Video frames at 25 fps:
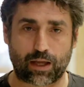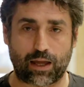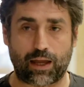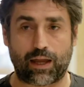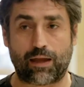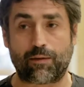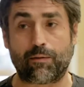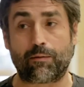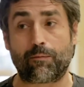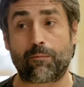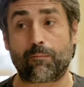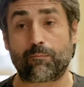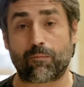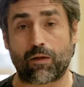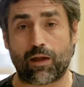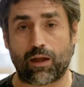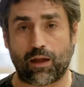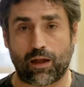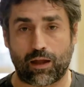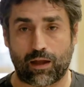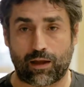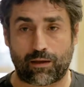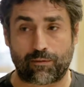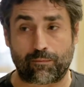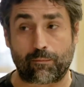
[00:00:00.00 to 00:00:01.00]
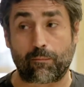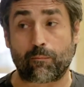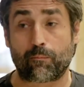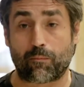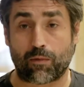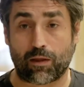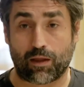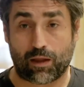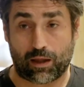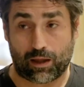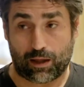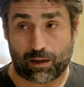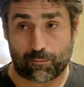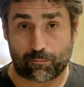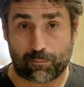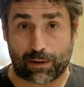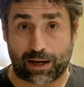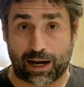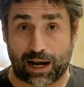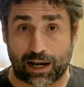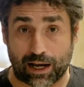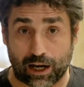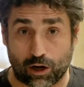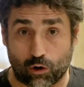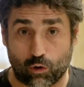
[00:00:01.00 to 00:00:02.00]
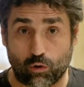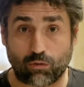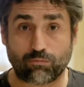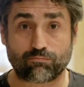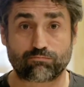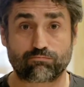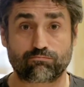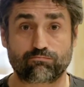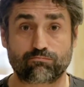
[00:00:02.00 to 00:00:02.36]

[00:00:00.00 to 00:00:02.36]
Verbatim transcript: En, paralelo,